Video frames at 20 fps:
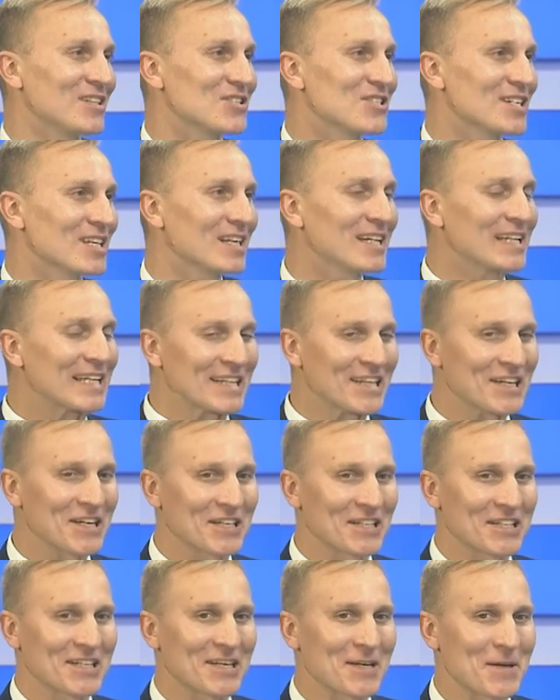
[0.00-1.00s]
шкале,
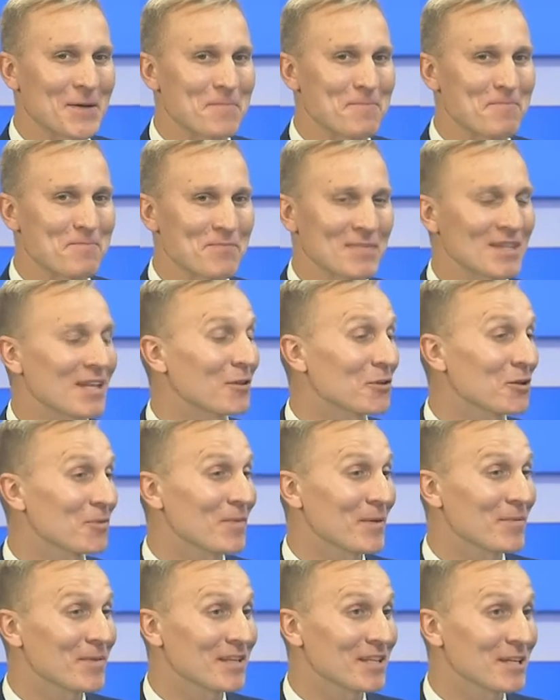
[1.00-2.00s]
наверное, на тот
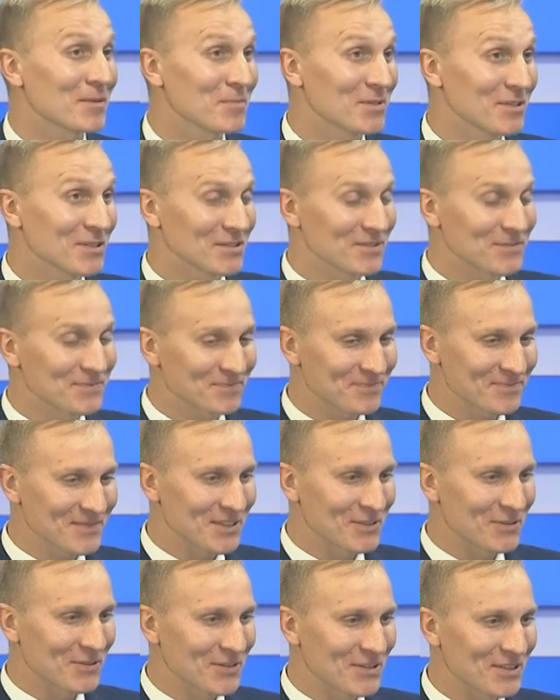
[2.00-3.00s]
момент я был
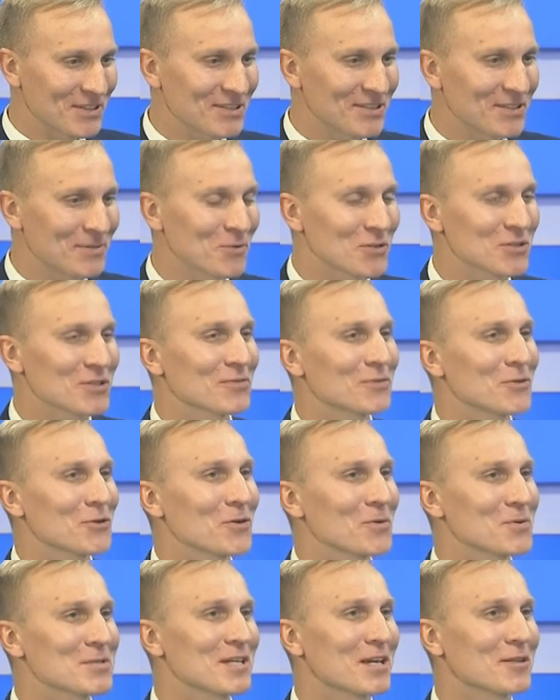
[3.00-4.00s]
э, немножко в
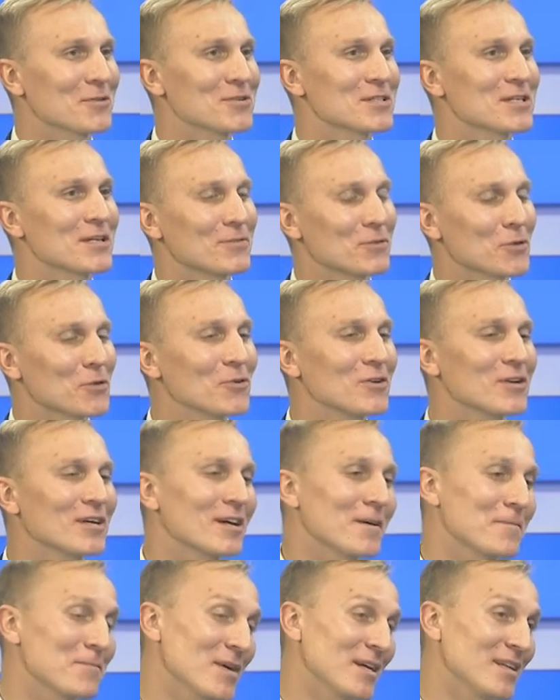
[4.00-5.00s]
другом статусе. Я знаю,
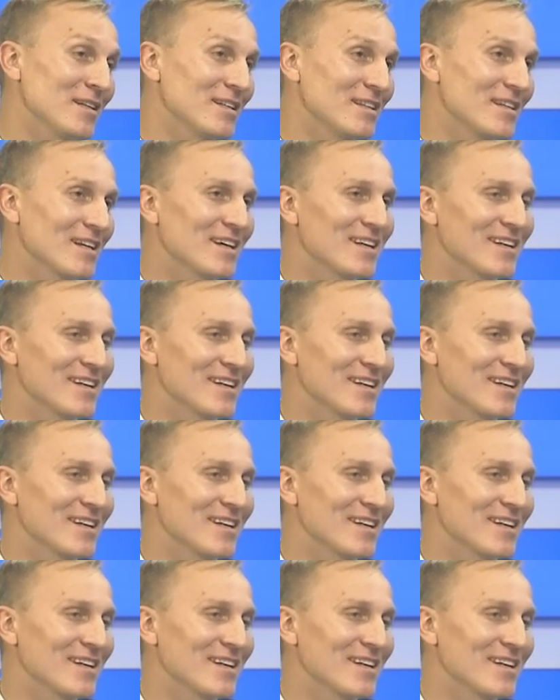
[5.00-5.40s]
что компании, вы не отвечали